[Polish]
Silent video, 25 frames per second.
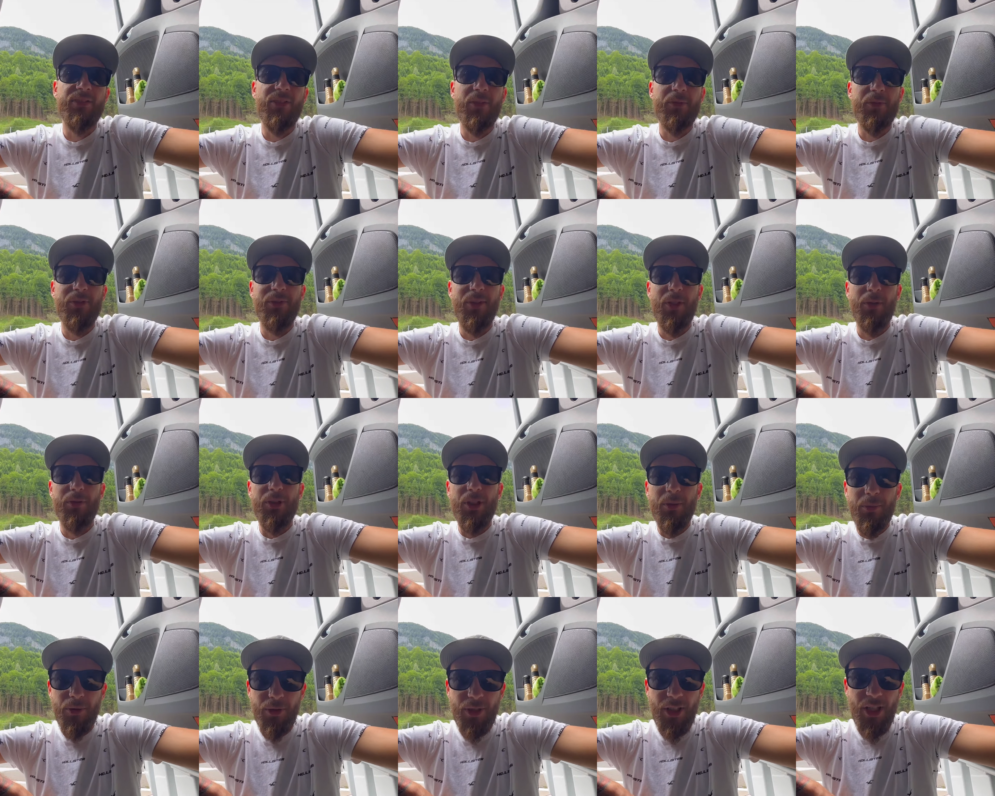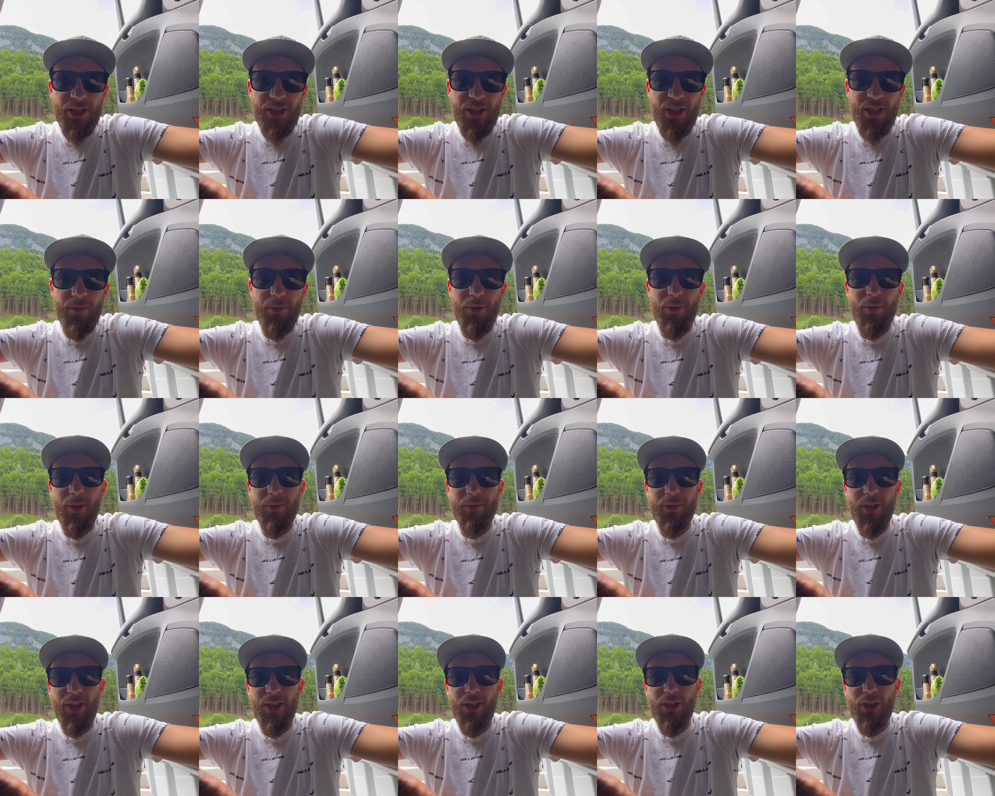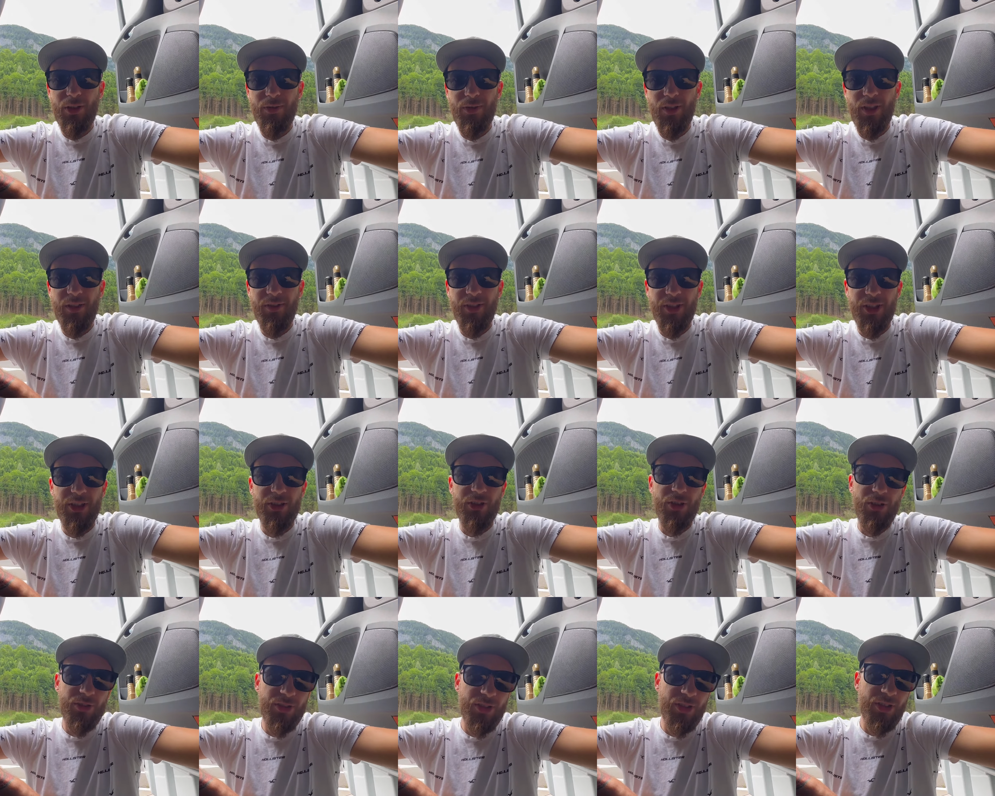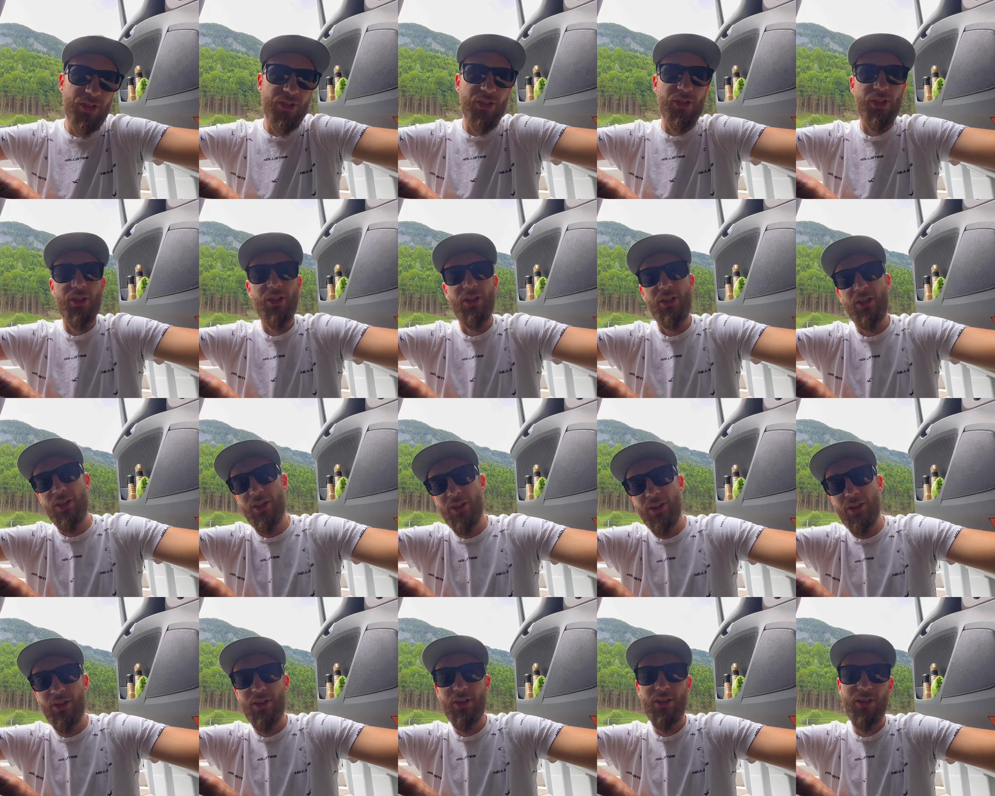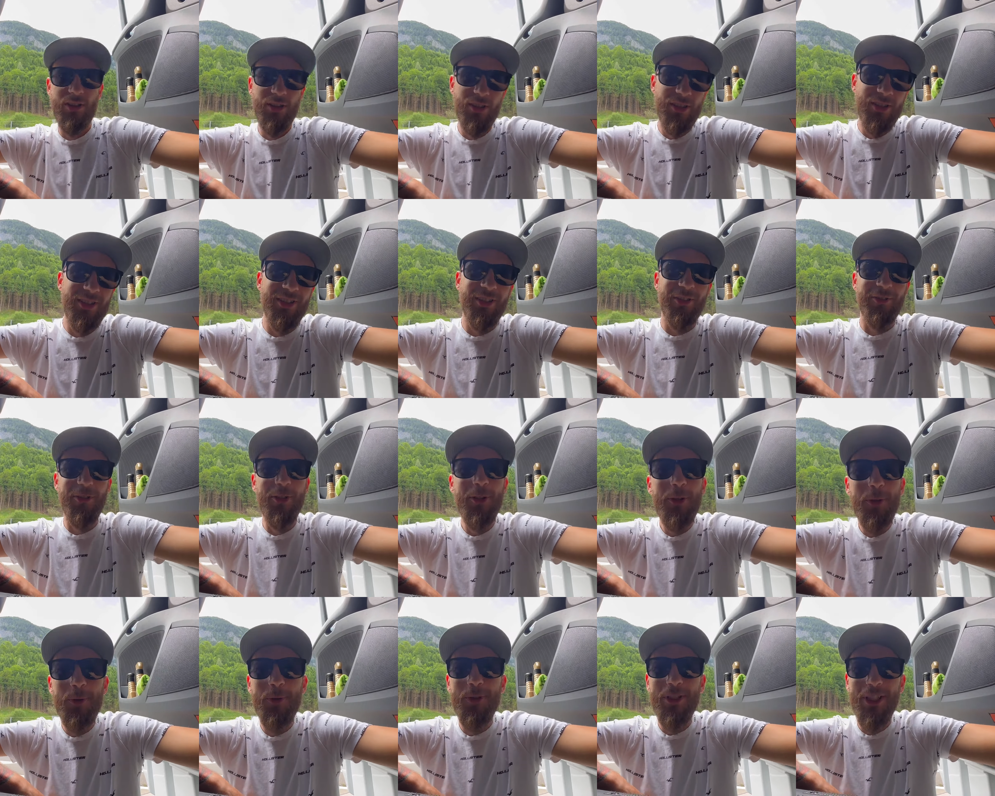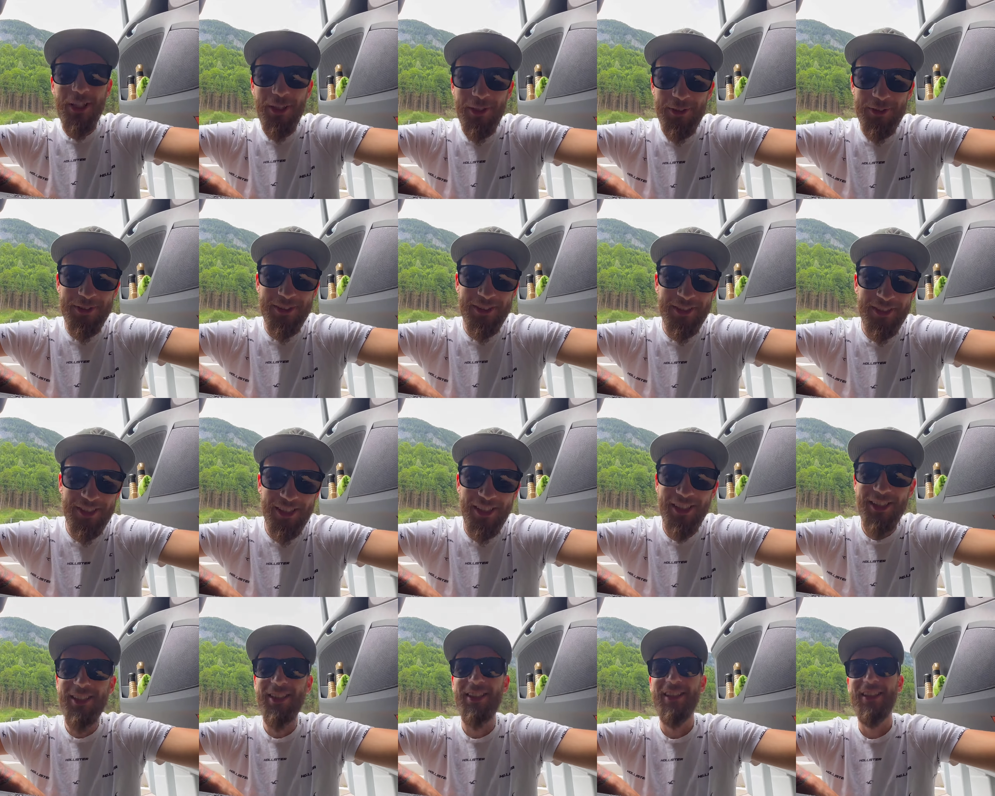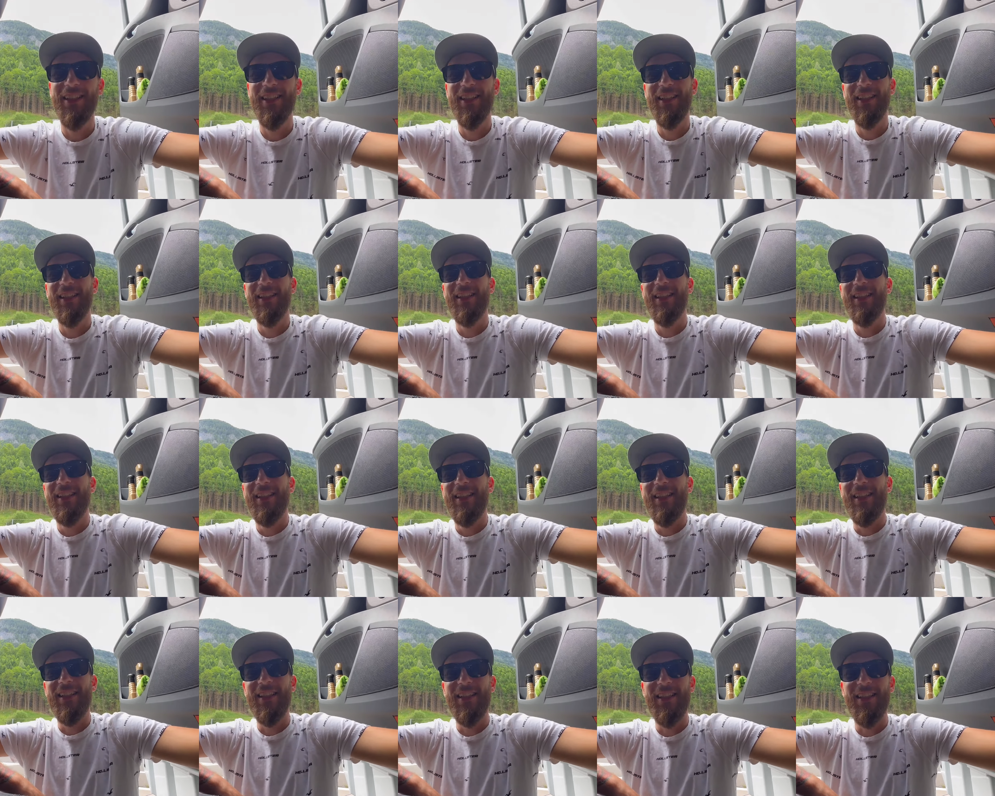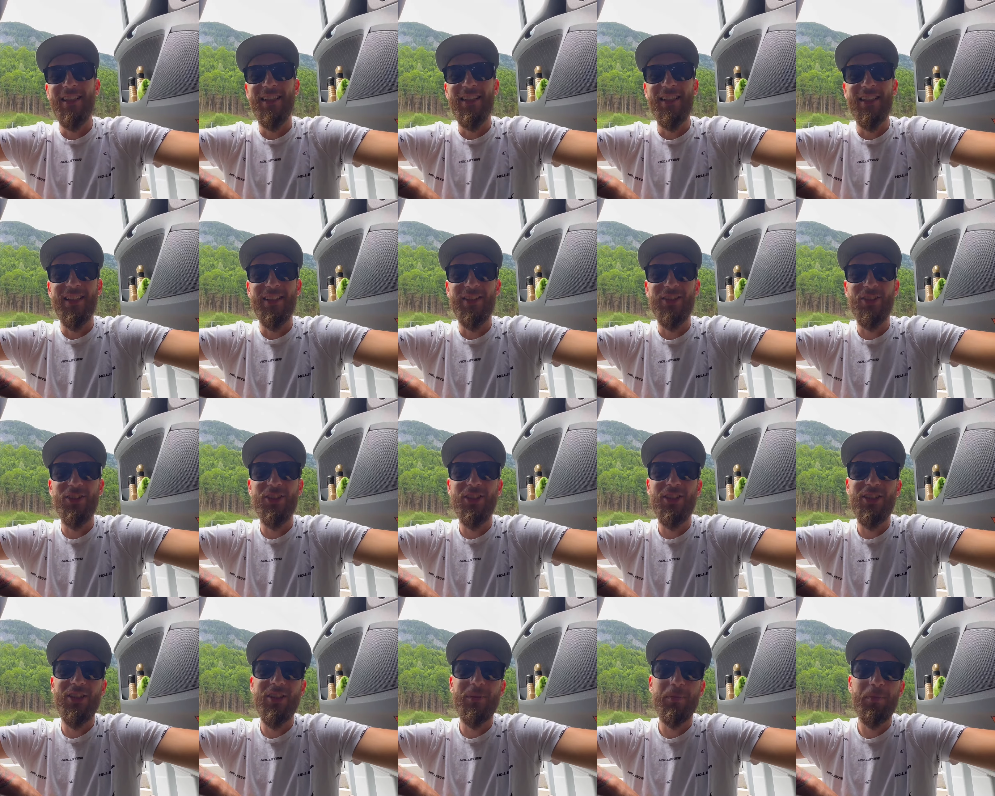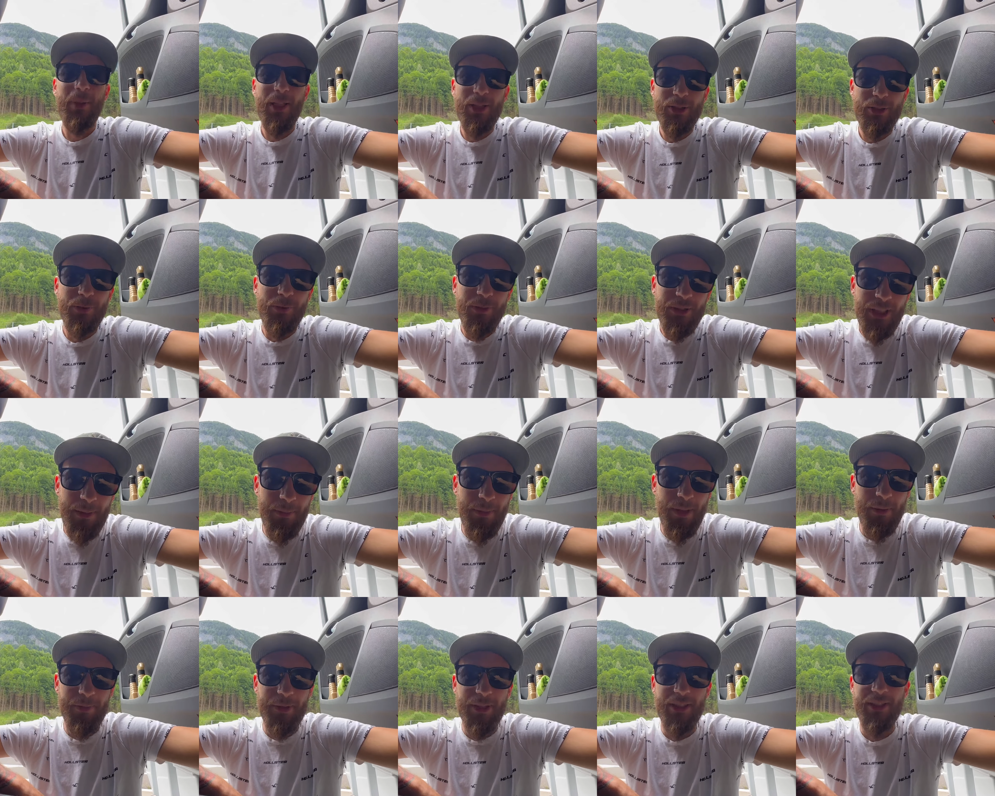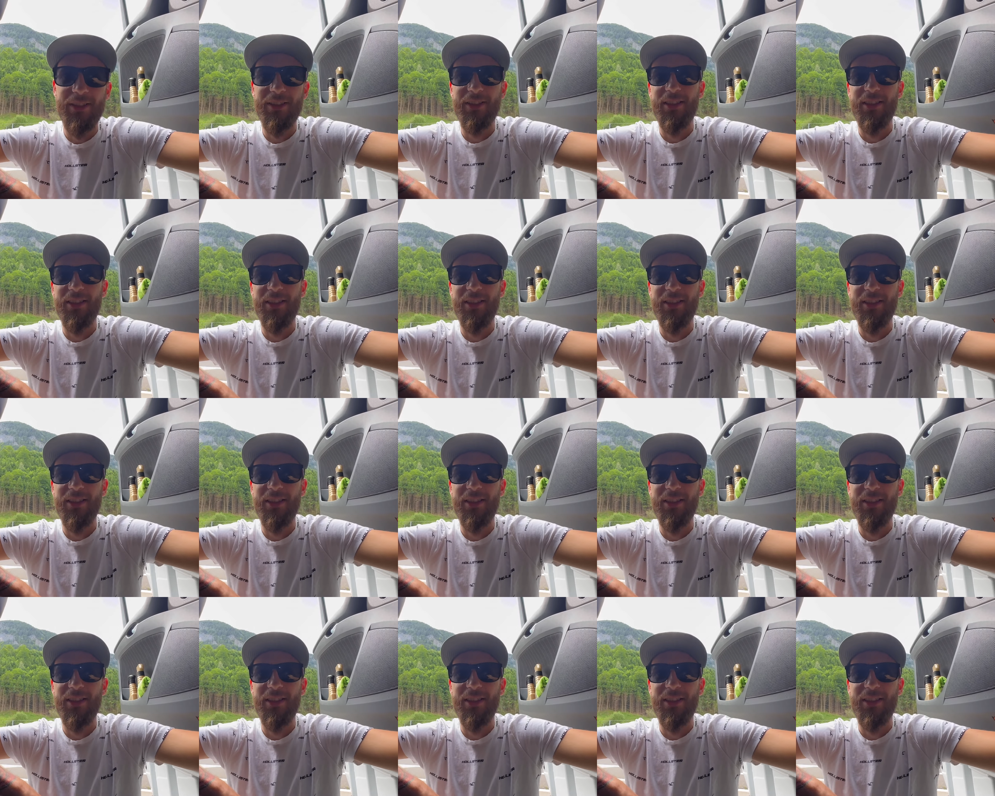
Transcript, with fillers: Wam towaru nie pokażę, bo mam taki towar, wiecie, dosyć wyróżniający się. E, no i pasów nie mam, nie?